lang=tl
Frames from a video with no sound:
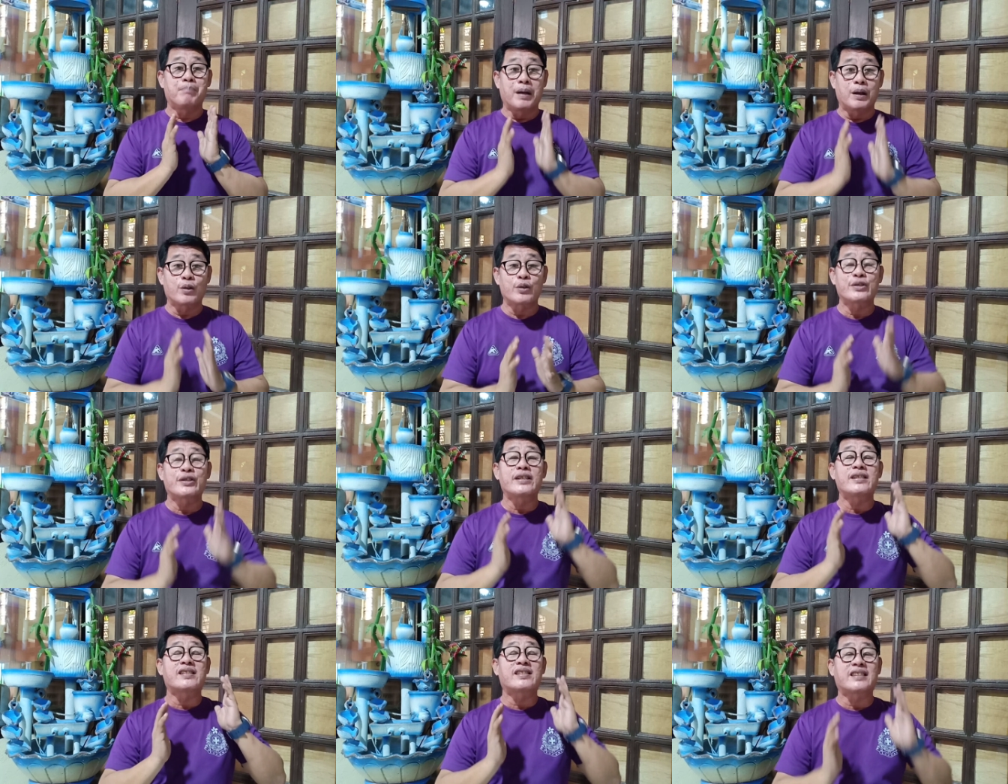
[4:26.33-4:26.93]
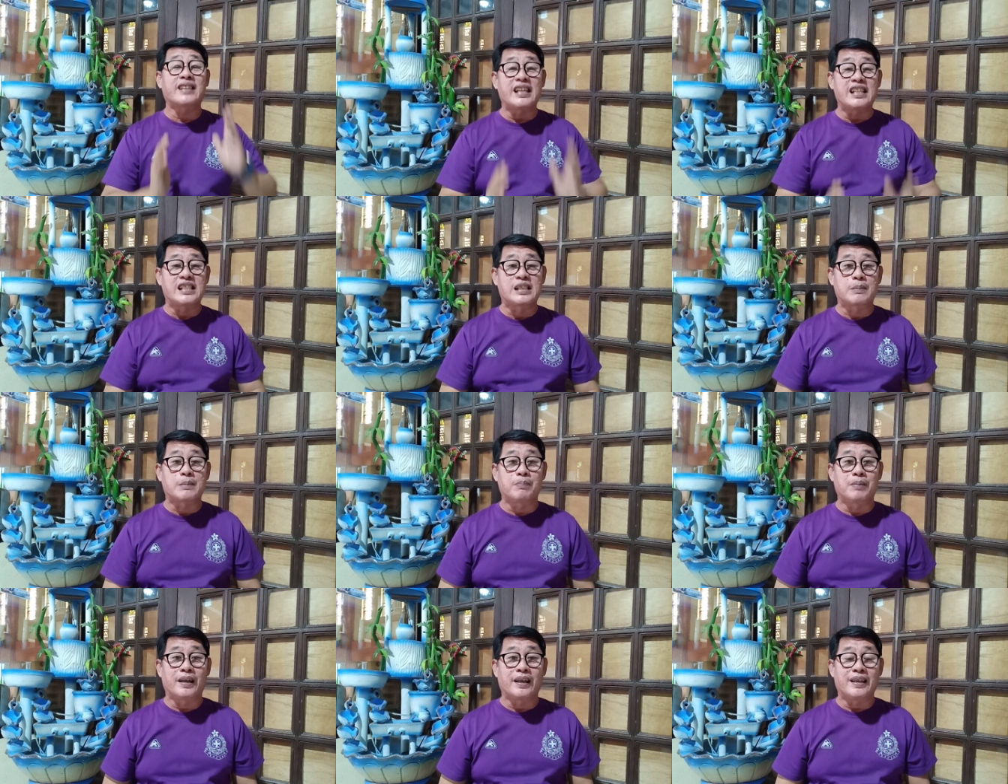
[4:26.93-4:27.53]
Pero sa
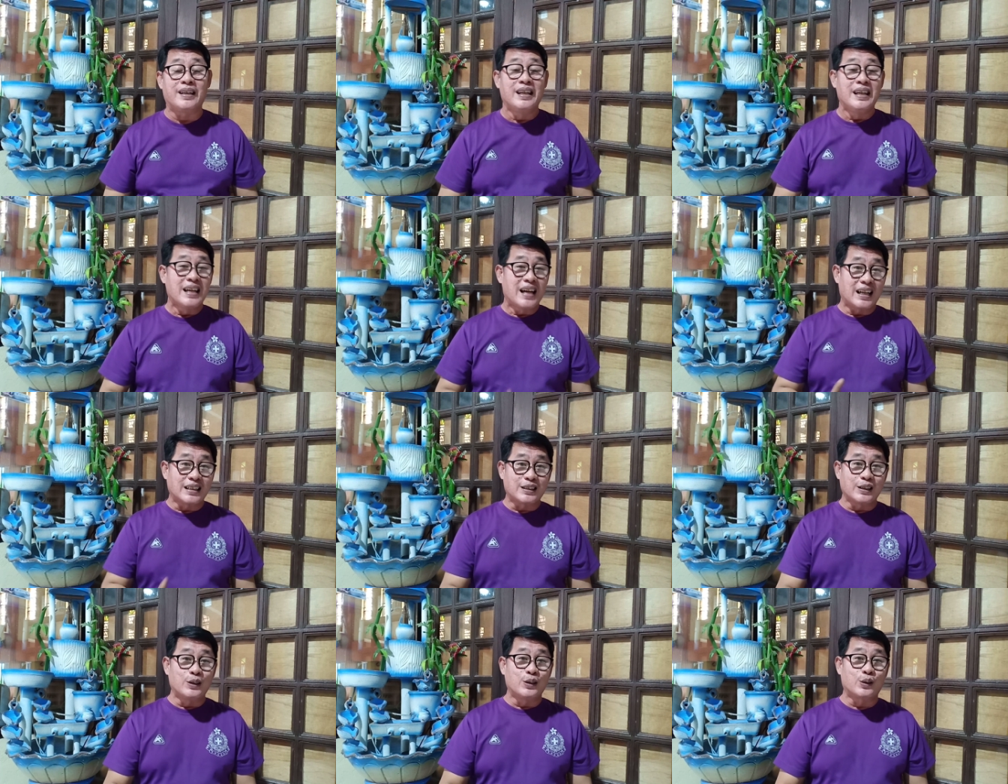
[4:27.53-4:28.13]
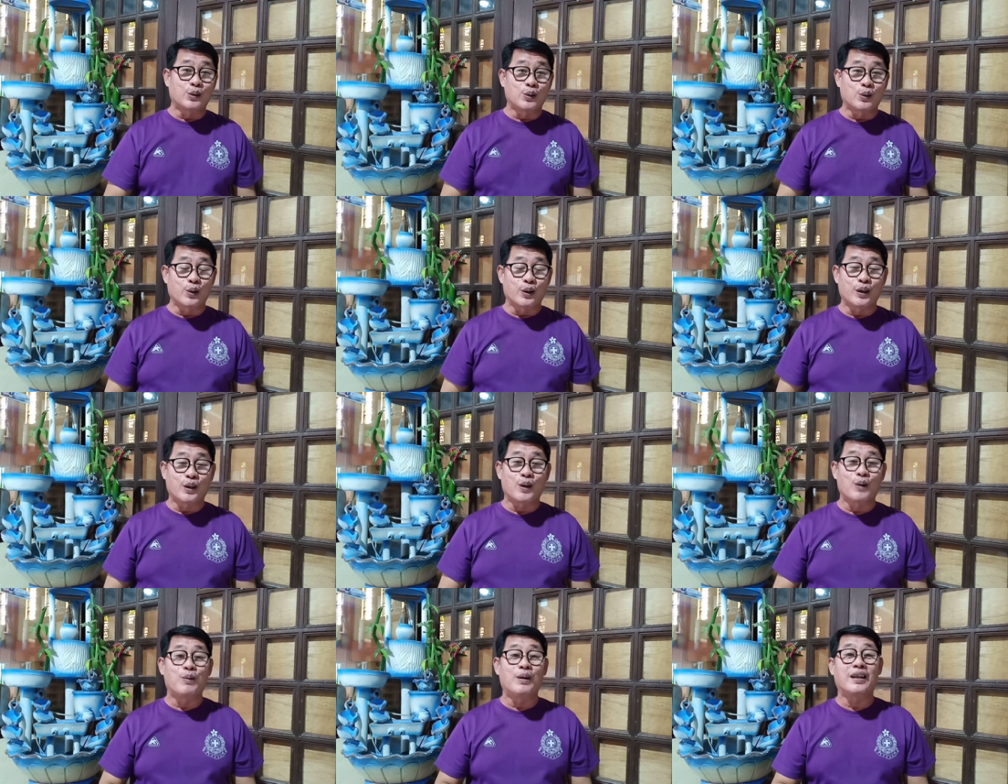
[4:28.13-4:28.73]
stage play, ang
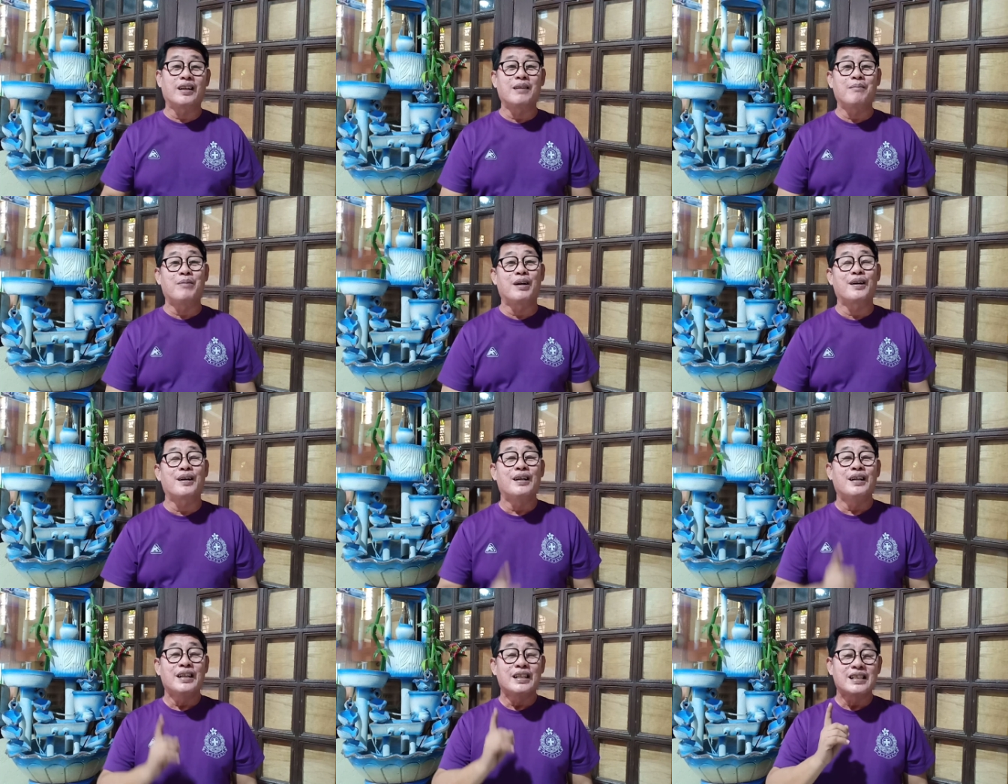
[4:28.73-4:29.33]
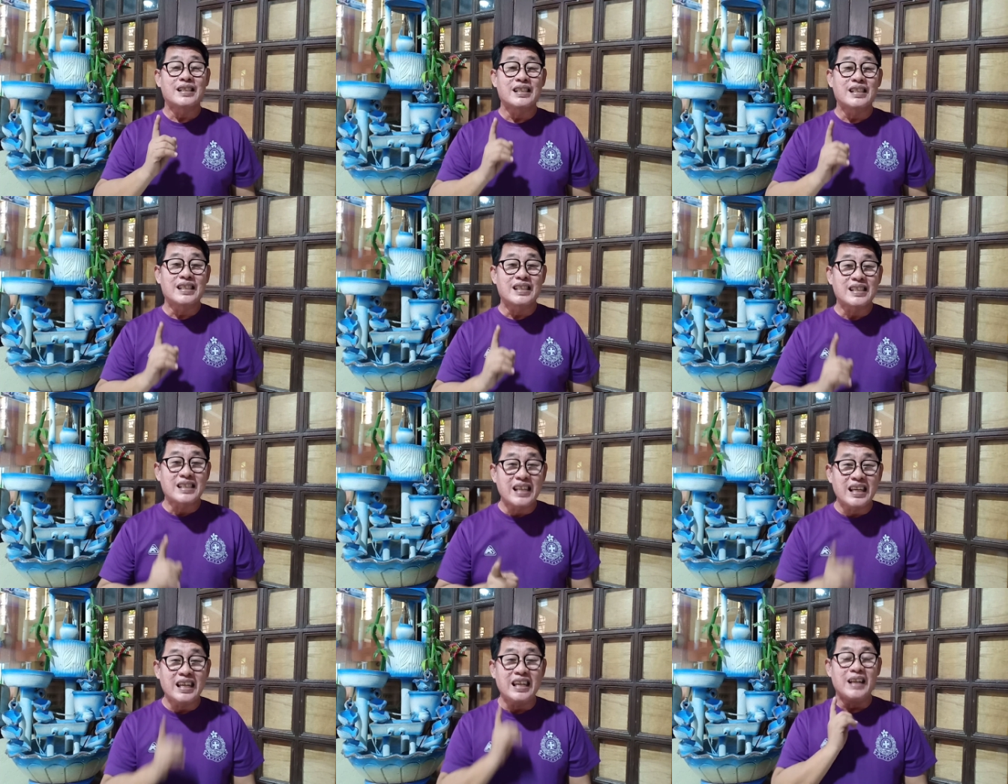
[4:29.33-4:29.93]
tinutukoy ko walang iba,
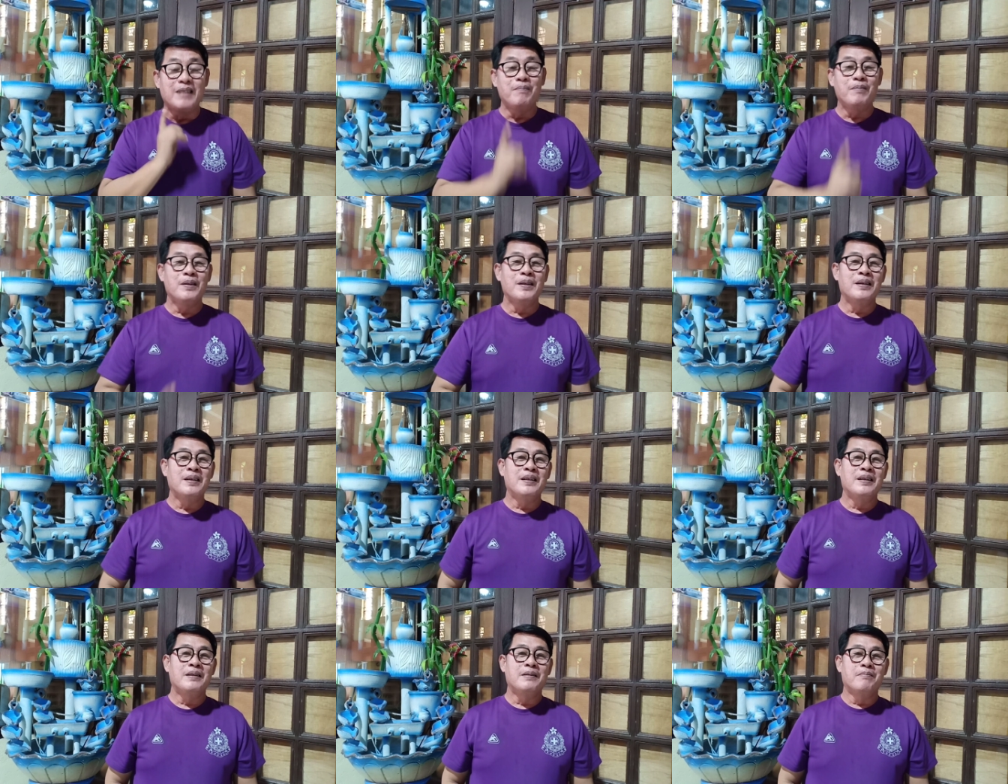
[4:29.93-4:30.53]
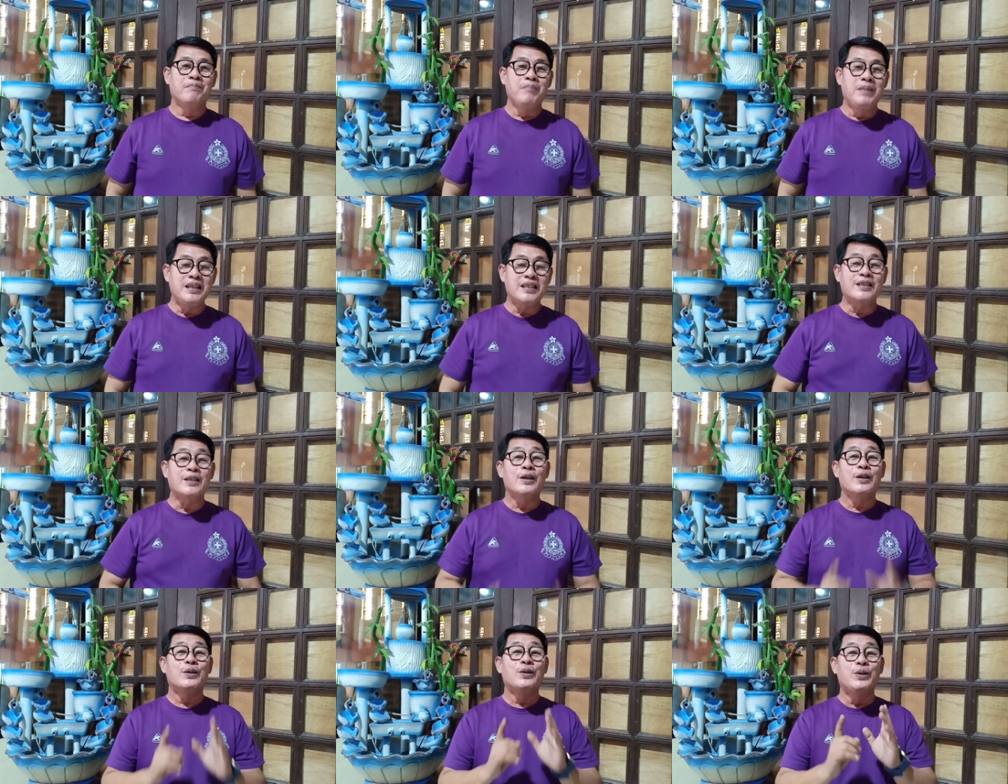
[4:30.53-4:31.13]
si
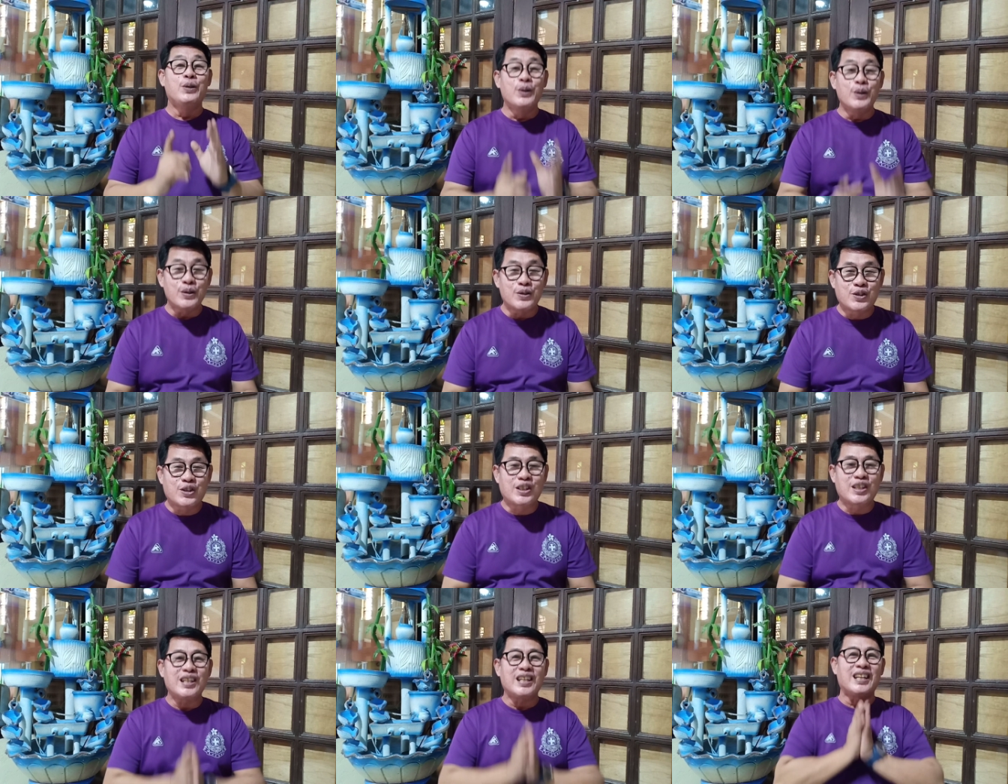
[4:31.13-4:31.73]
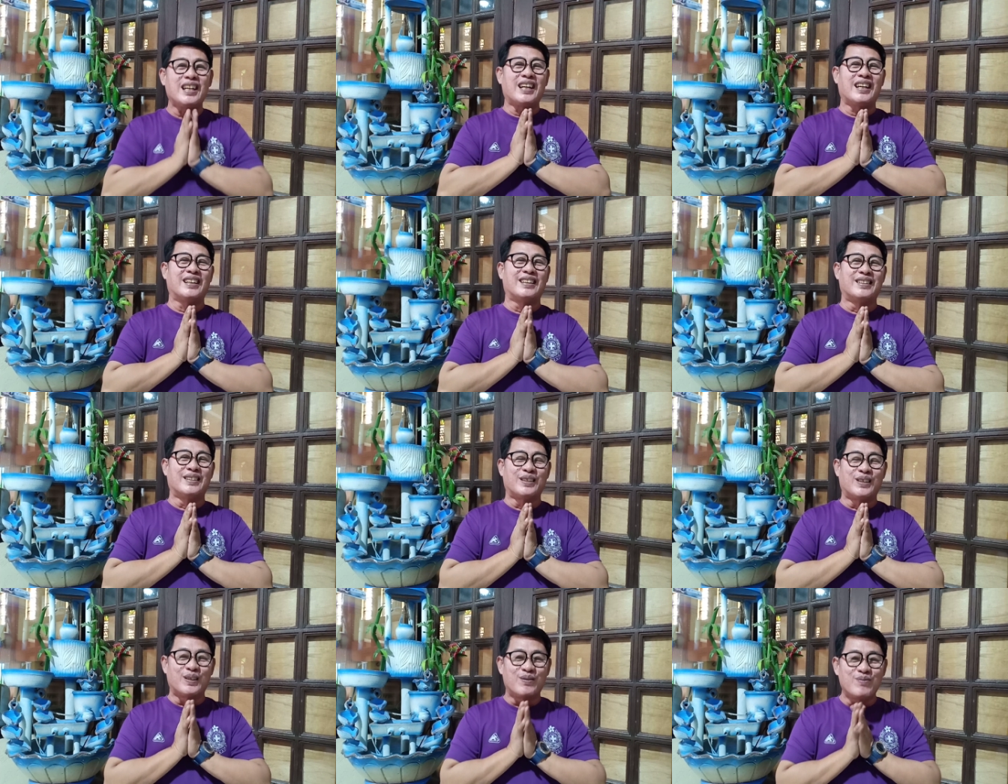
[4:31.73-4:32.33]
Miss
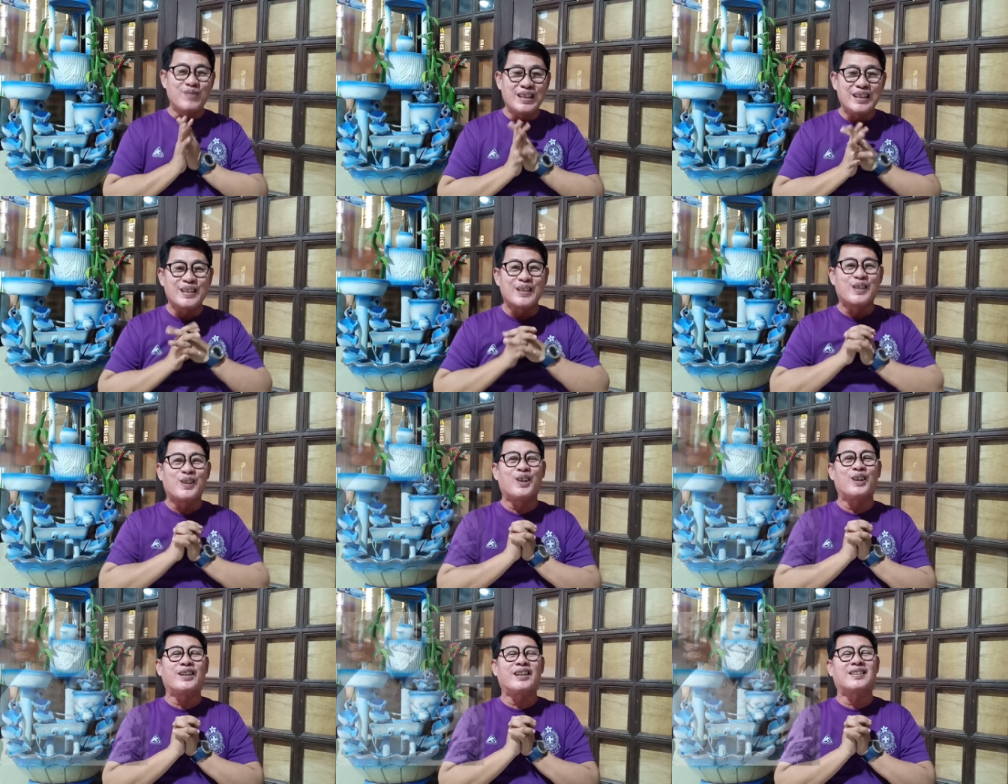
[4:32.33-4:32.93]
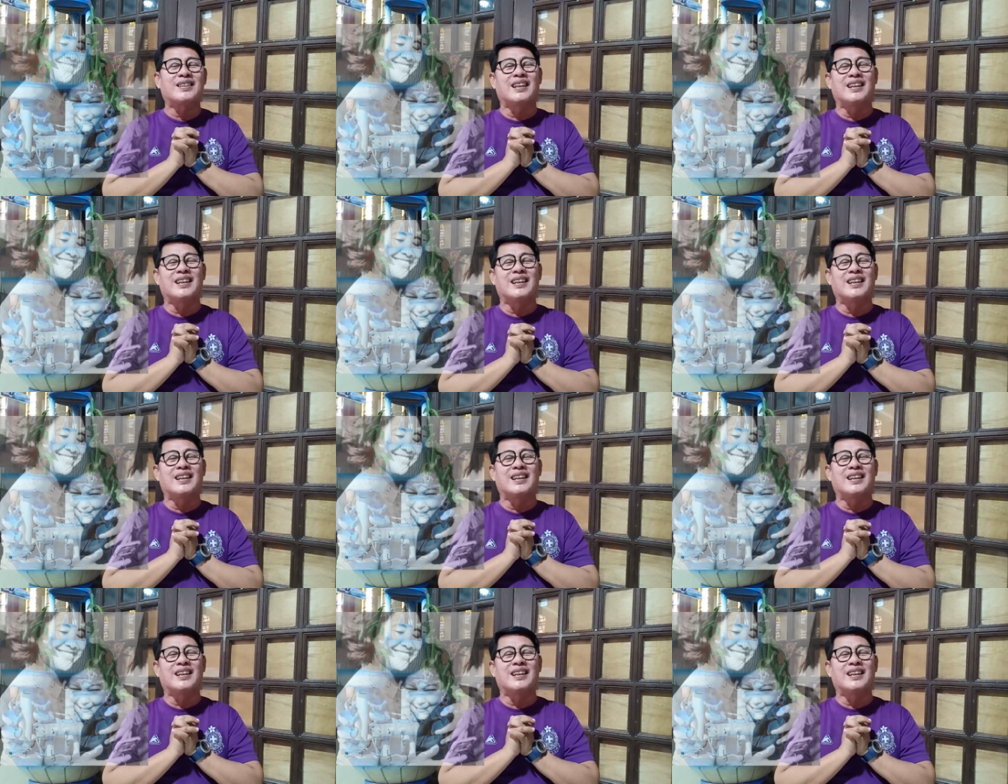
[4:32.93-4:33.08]
Eugene Domingo na